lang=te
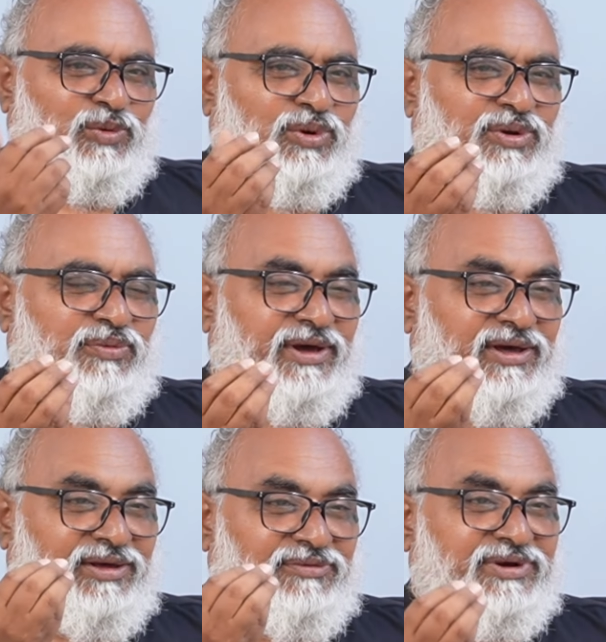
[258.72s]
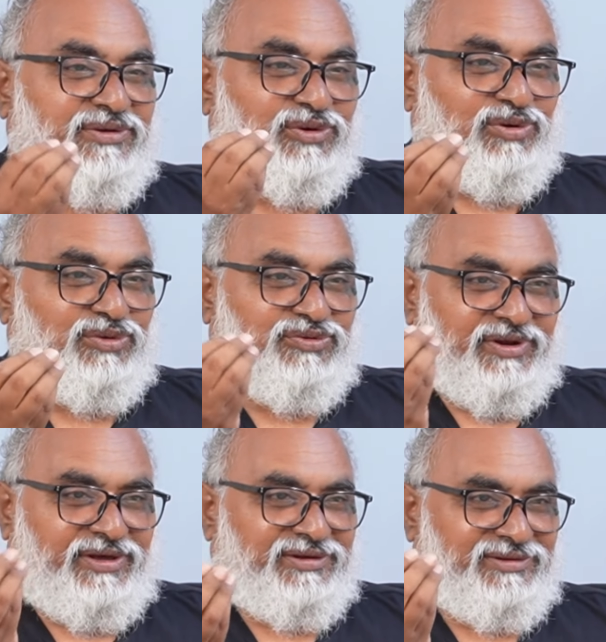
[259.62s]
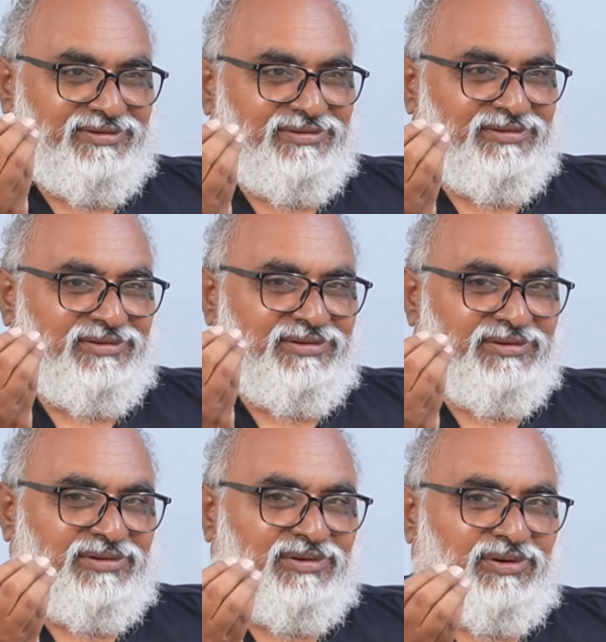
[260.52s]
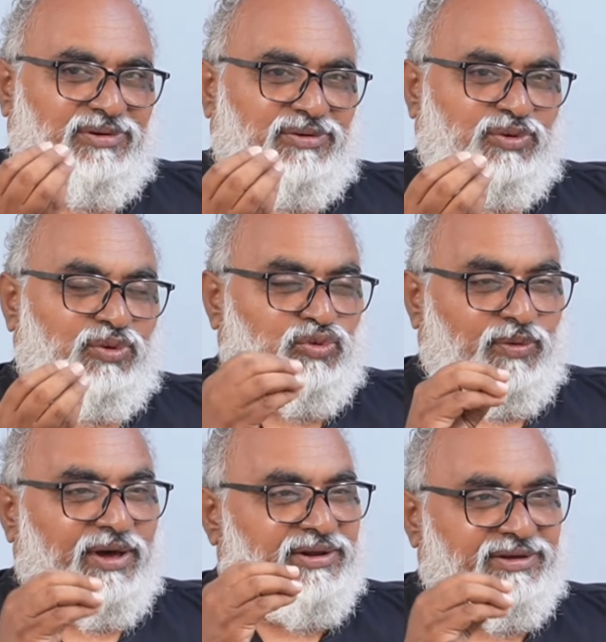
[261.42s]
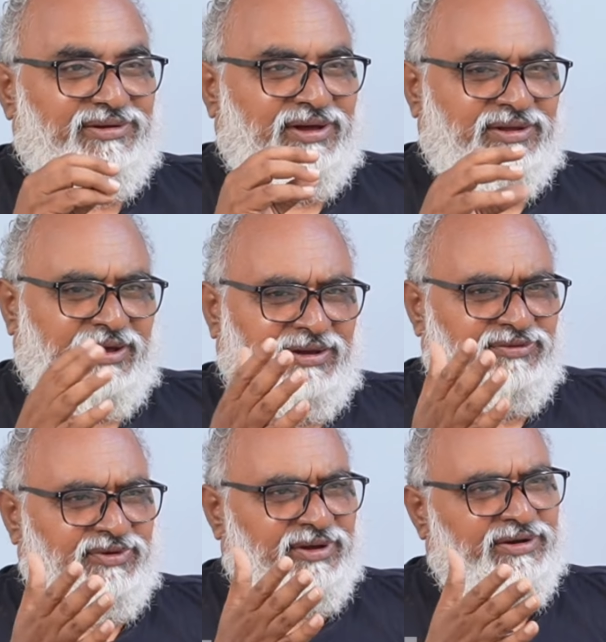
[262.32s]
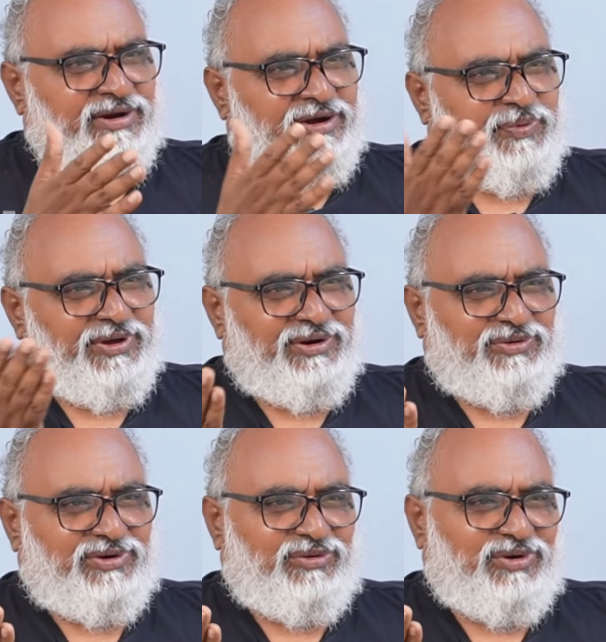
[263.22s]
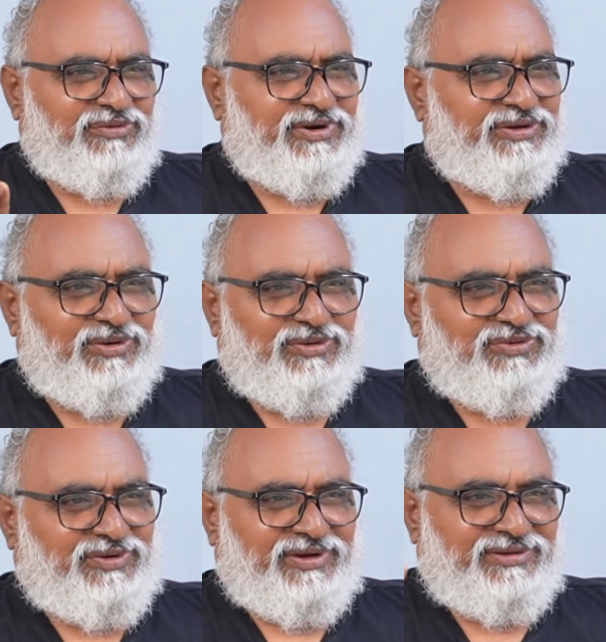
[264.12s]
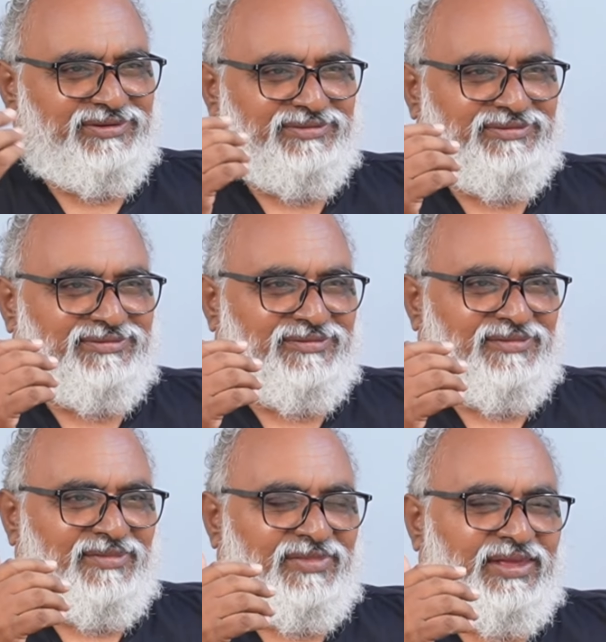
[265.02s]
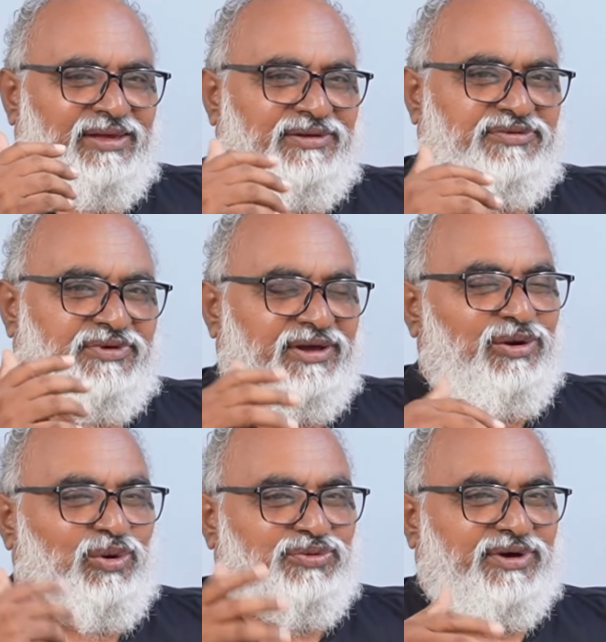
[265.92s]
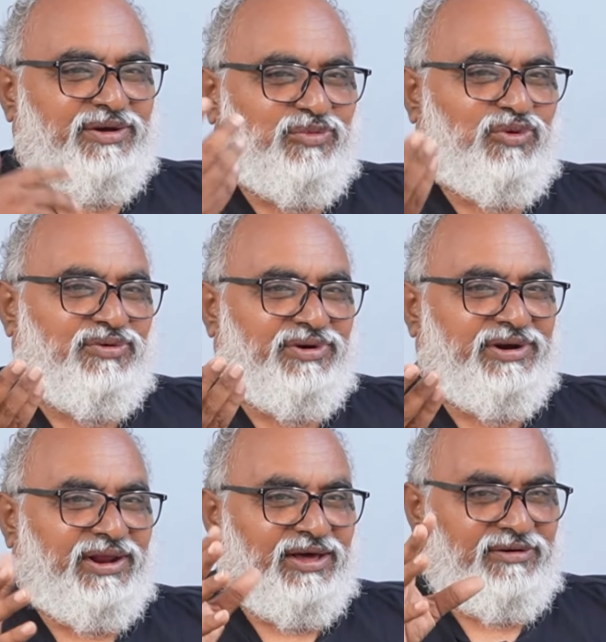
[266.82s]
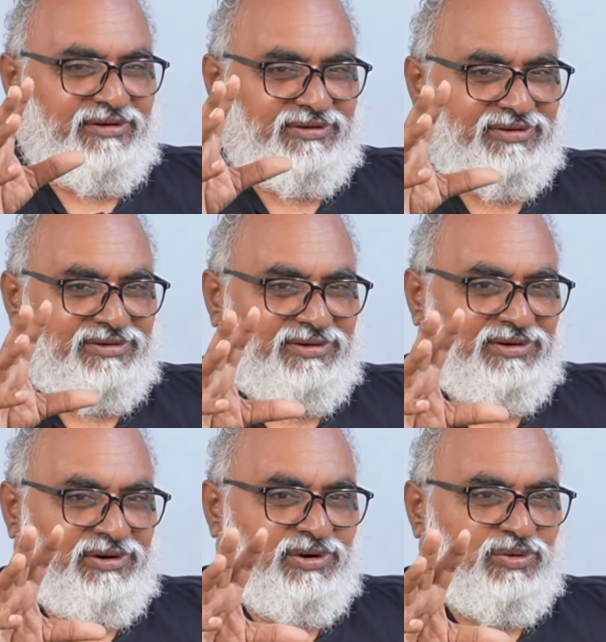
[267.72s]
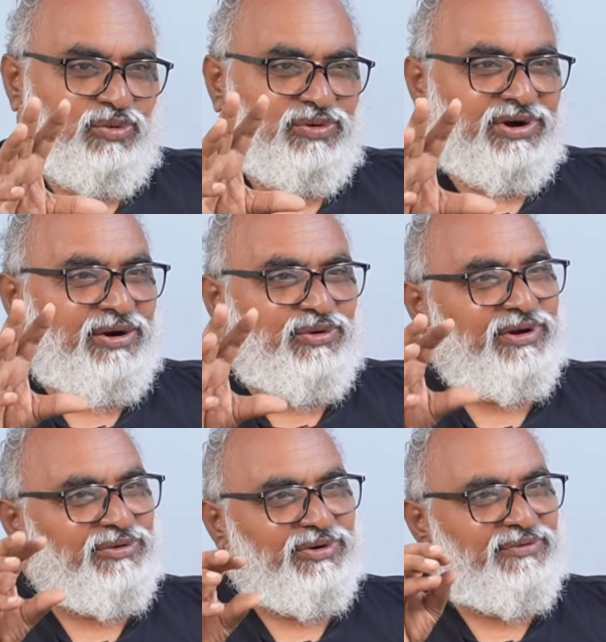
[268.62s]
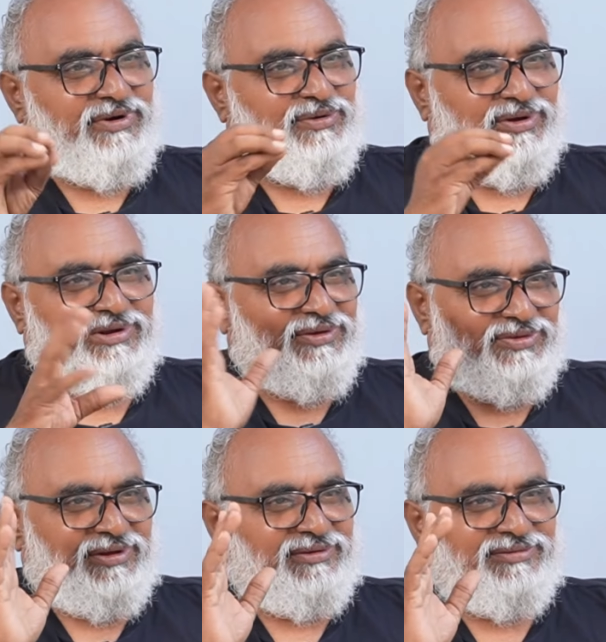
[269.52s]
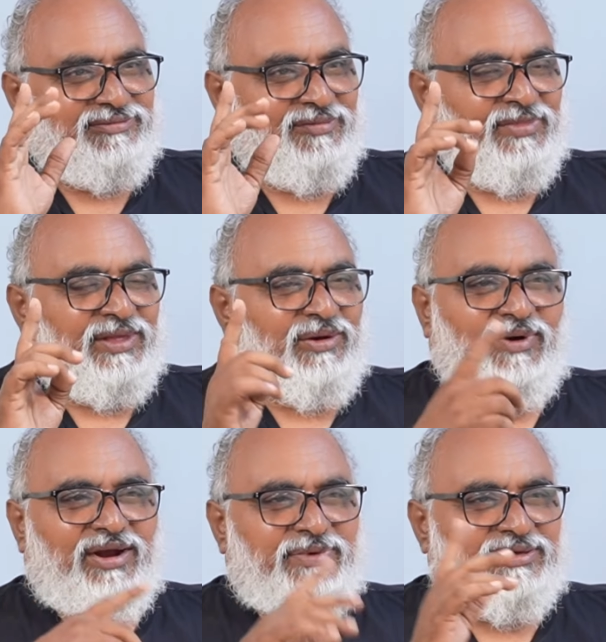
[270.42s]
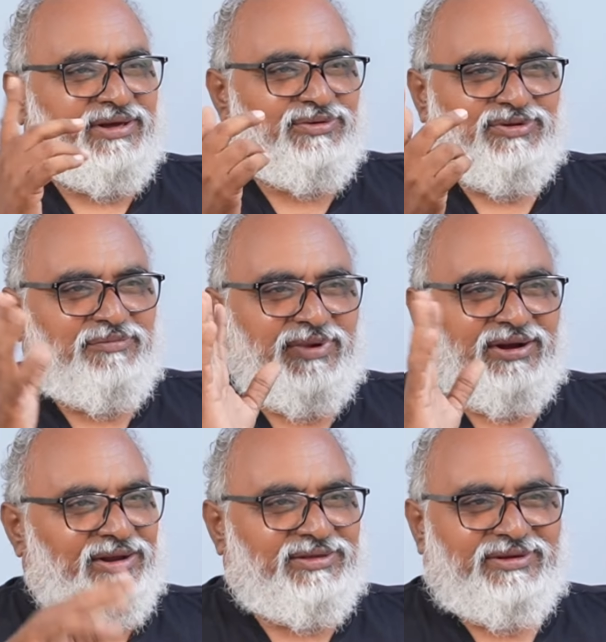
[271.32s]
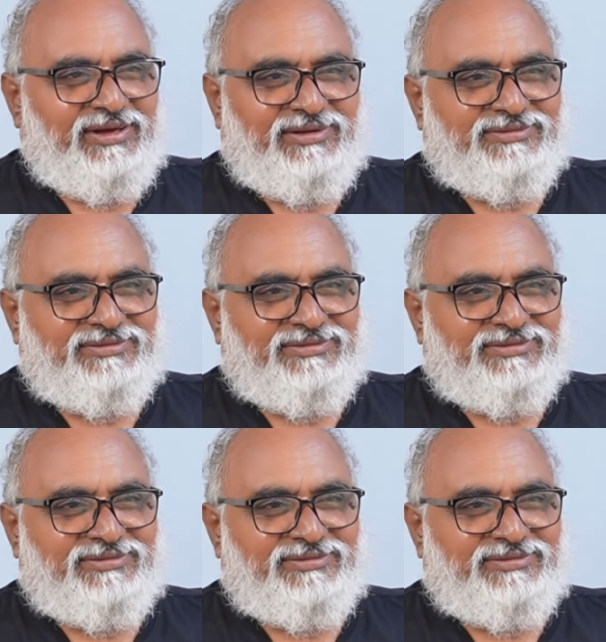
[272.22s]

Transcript: కొన్ని వేల వీడియోలు వచ్చినాయి రోజువారీ ఆయన జైలుకి వెళ్ళిపోయినట్టుగా కూడా వీడియోలు వచ్చినాయి జైల్లో జగన్మోహన్ రెడ్డి ఎలా ఉంటాడు అని కూడా వీడియోలు చేశారు వాళ్ళ మీద కేసులేం పెట్టలేదుగా